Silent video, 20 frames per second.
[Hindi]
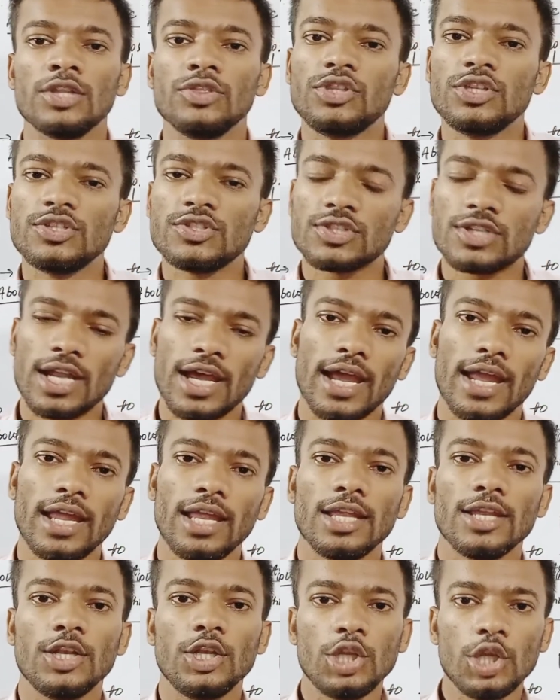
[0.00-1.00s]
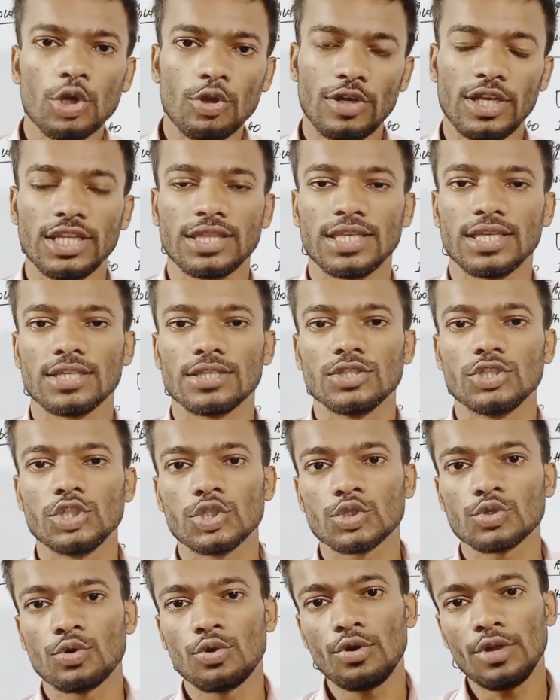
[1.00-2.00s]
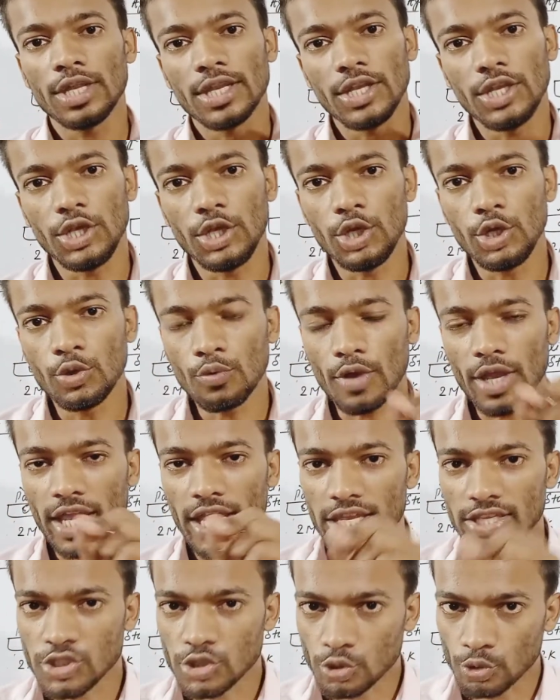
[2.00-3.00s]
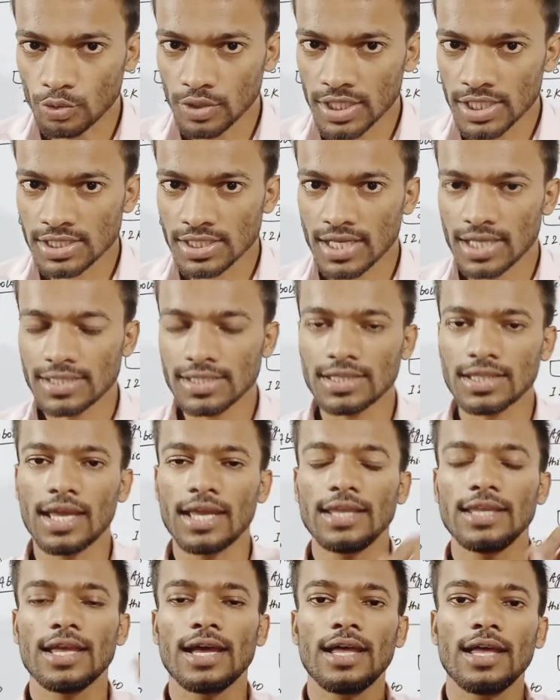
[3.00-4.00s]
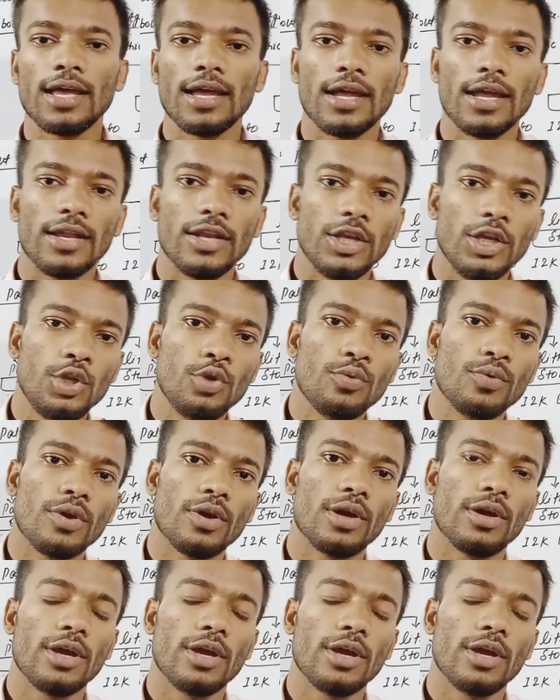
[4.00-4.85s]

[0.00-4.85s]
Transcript: तीसरा है न्यूलिथिक जिसको न्यू स्टोन एज कहा जाता है या न्यू